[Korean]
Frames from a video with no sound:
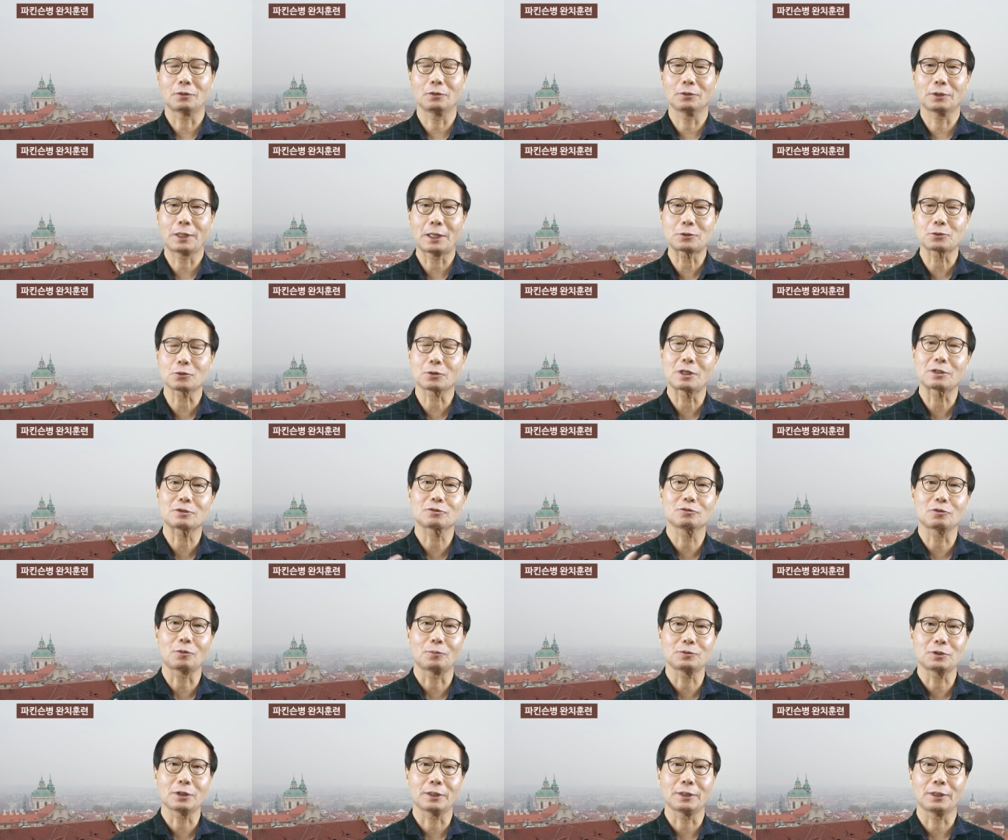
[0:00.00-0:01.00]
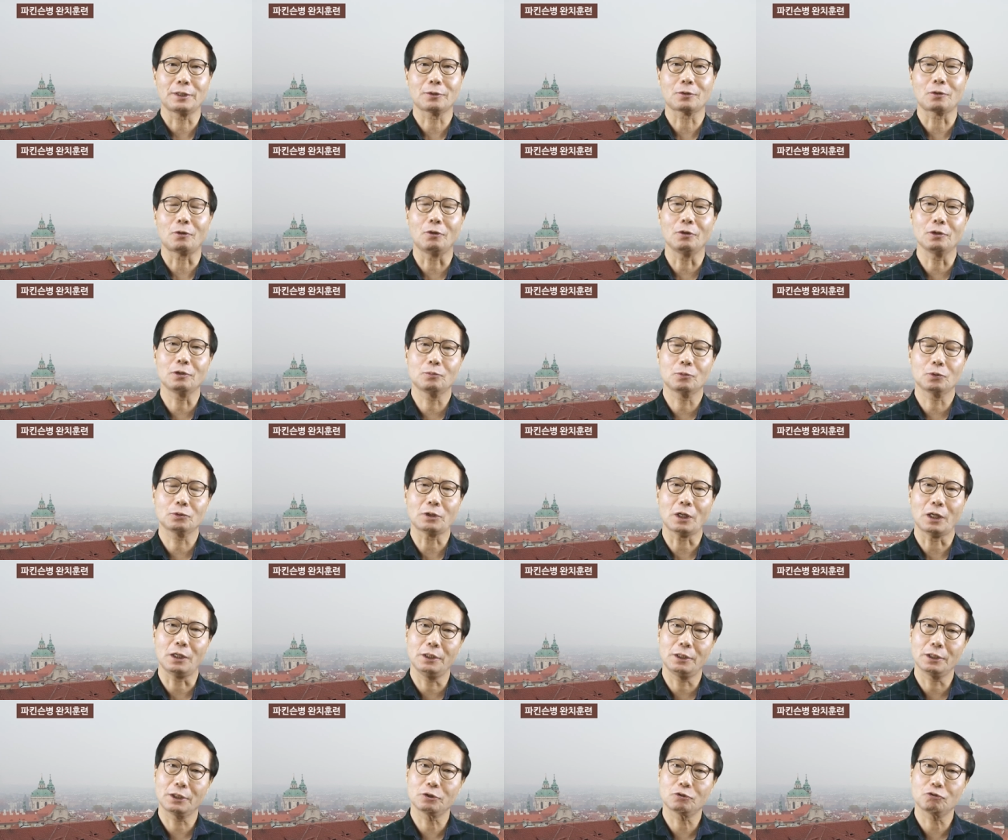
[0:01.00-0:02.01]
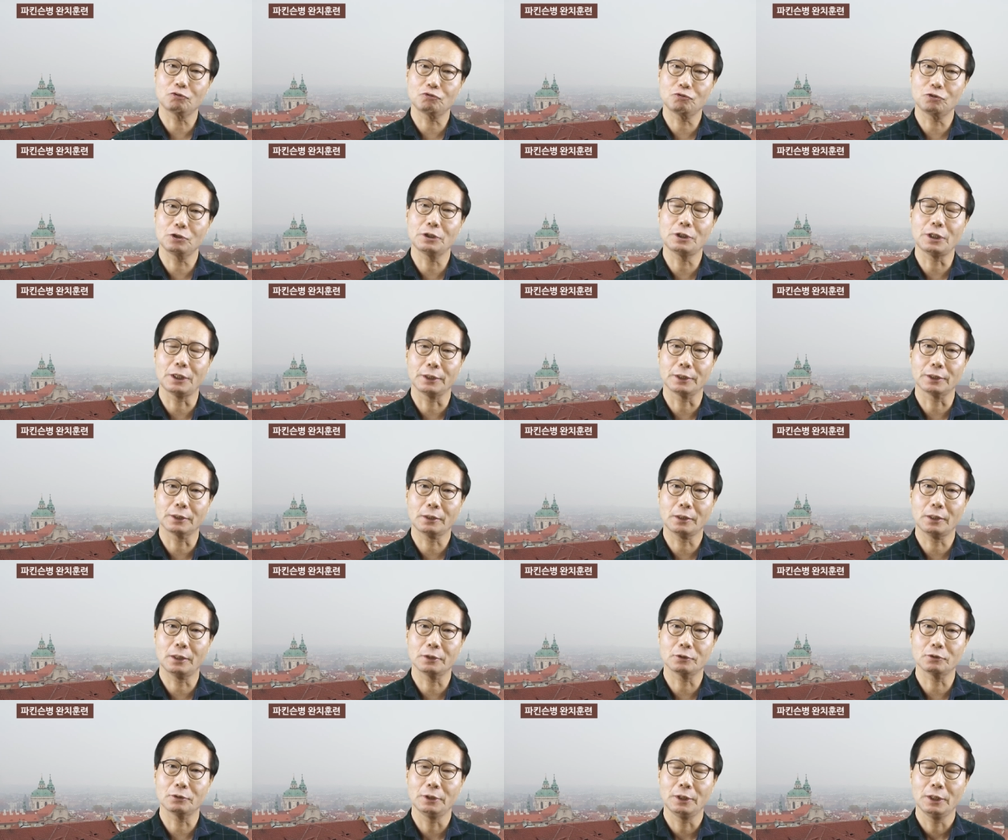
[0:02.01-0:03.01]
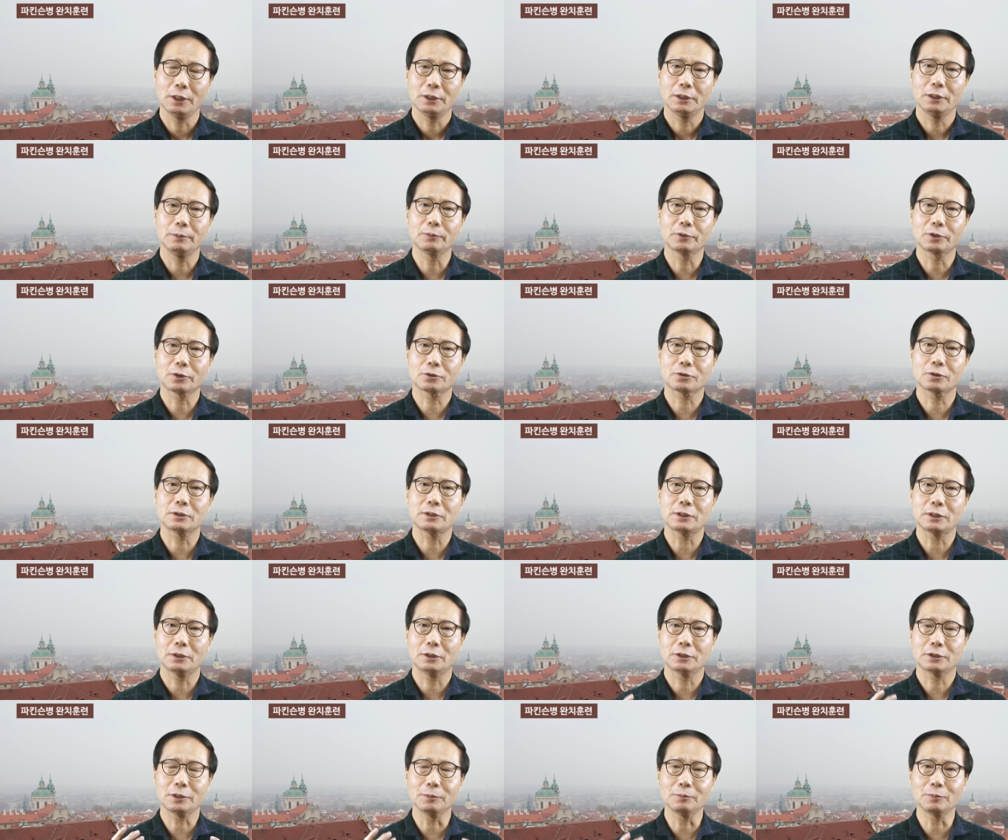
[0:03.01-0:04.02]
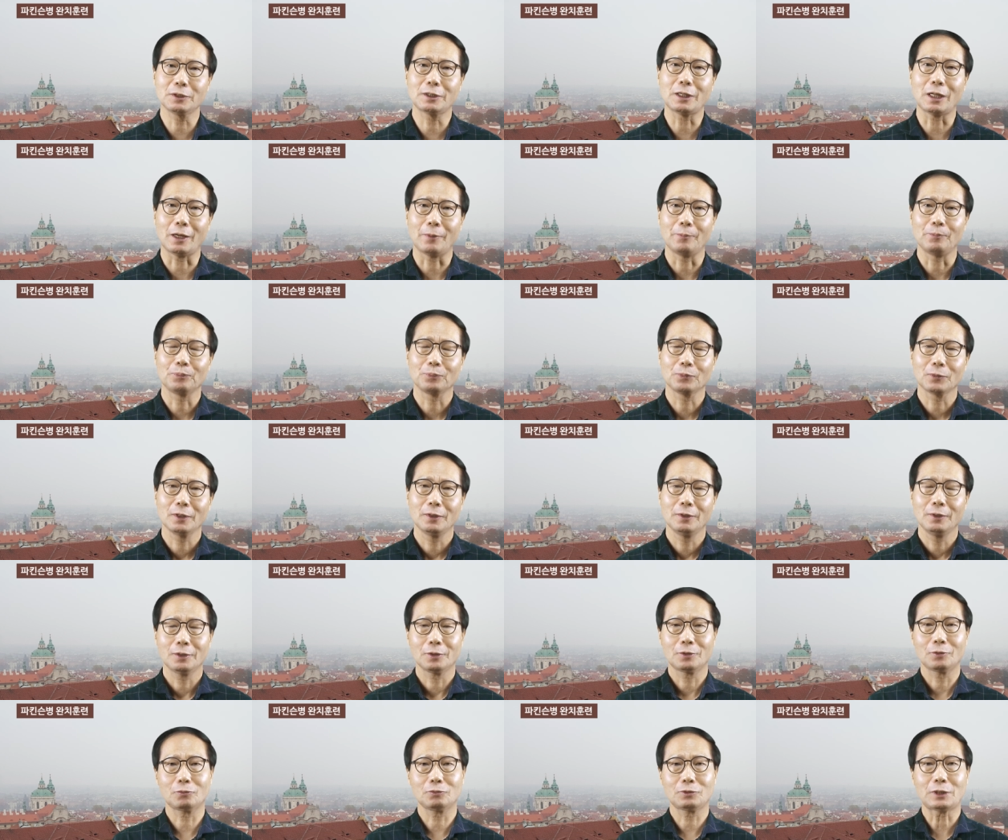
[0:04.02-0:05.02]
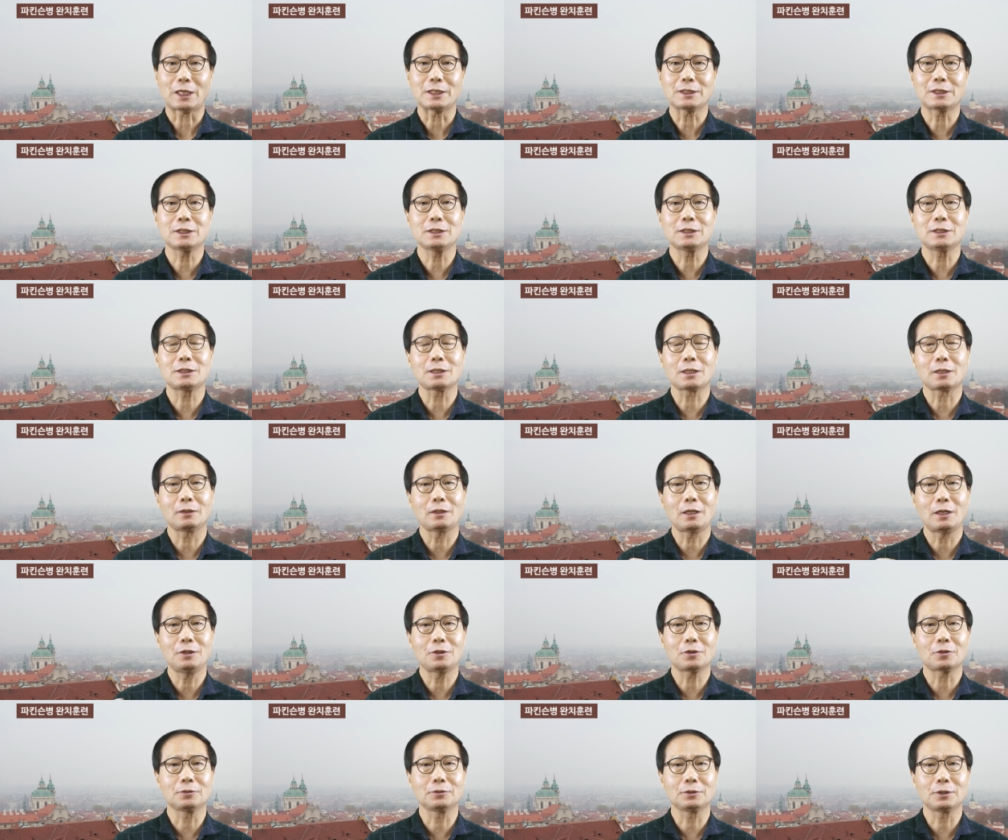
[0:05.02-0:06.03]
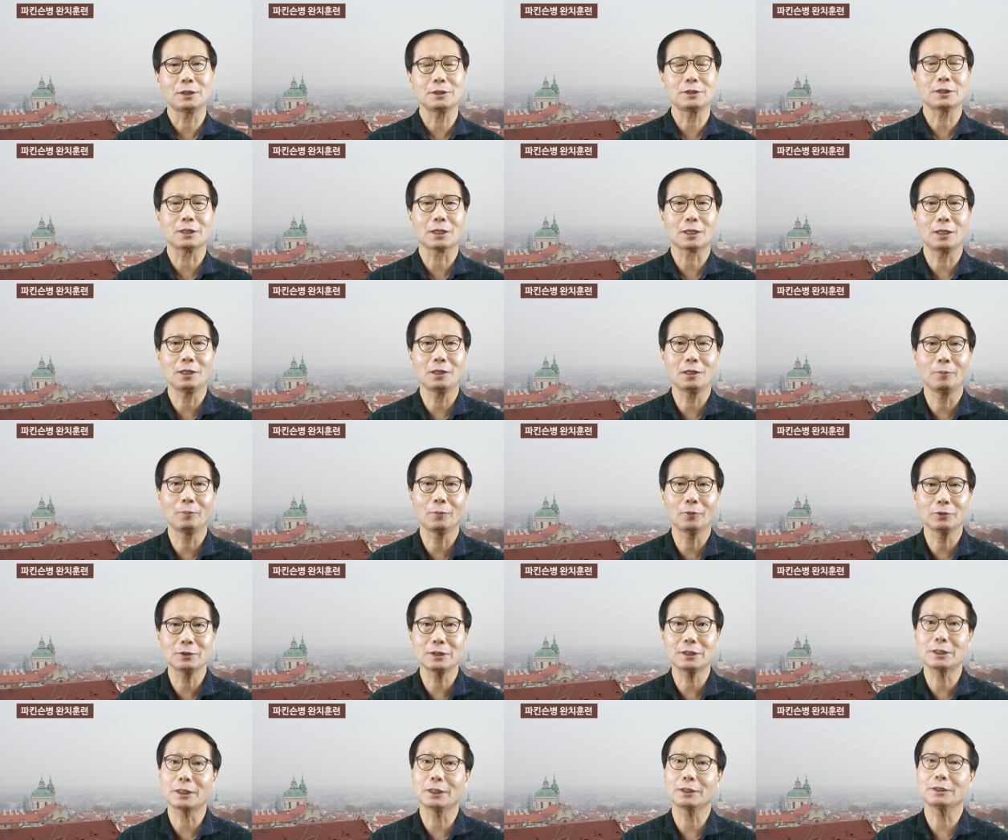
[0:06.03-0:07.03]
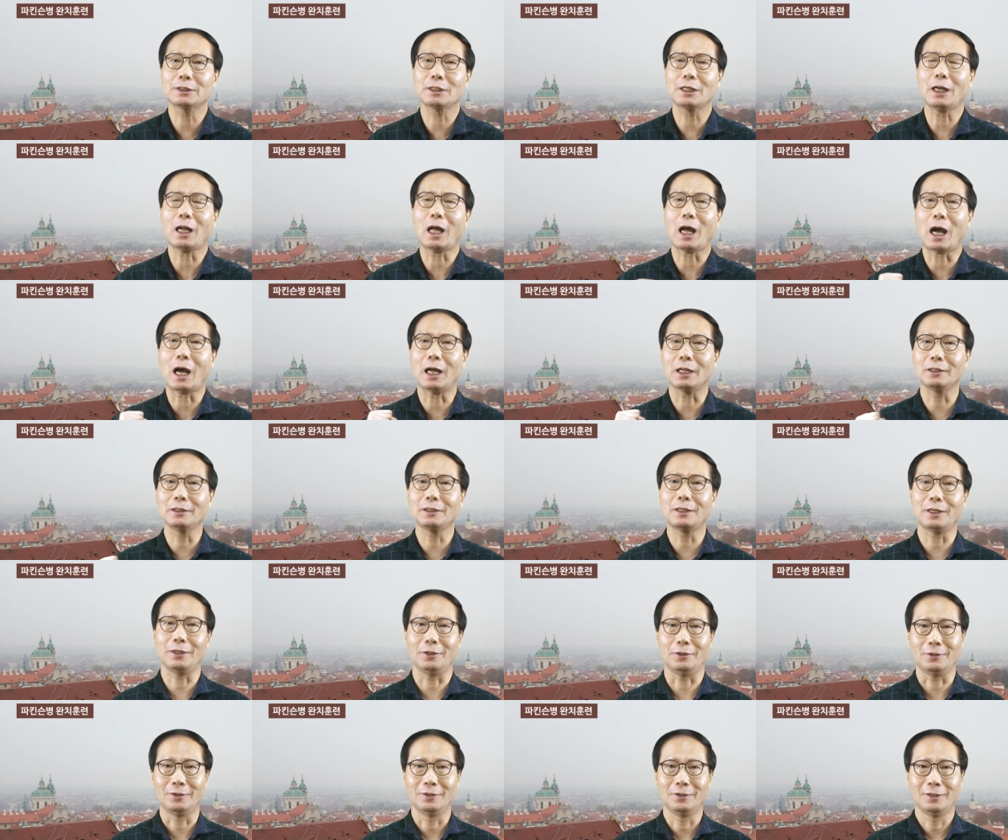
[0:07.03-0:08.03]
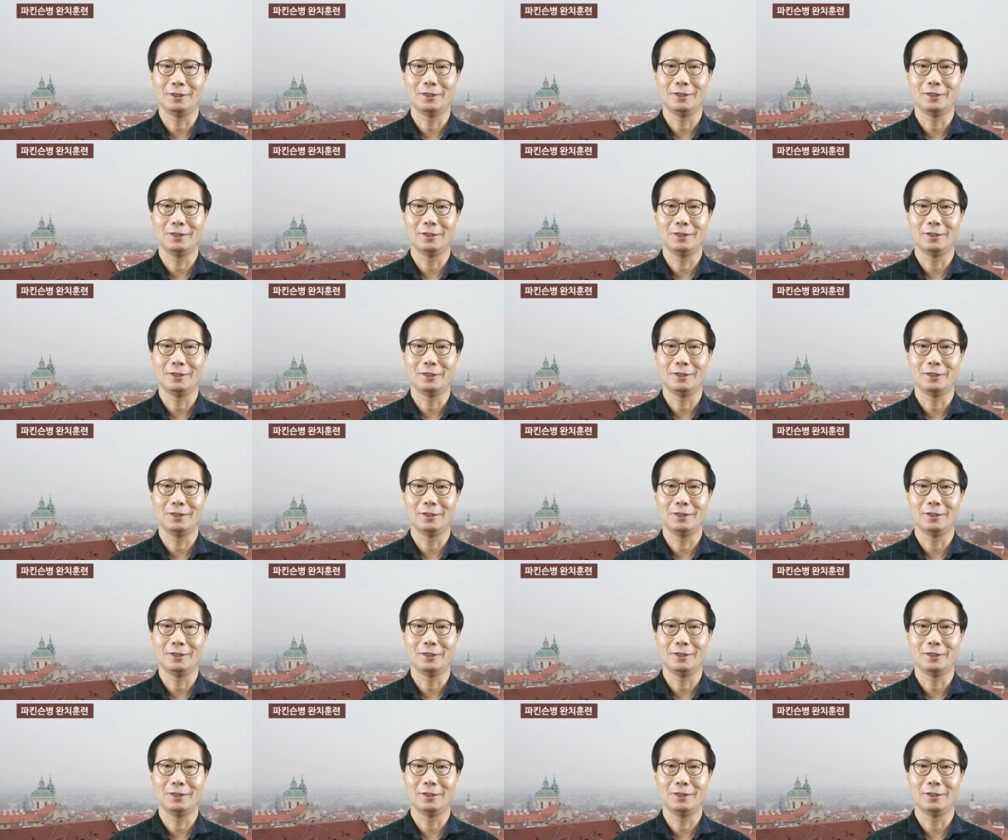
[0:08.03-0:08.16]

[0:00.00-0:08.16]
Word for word: 그리고 계속할 수는 없잖아요. 거의 뭐 달리기 수준이 되니까 힘들어서 씁니다. 그리고 다시 시작을 하려는데 시작하려면 시작이 잘 안 돼요.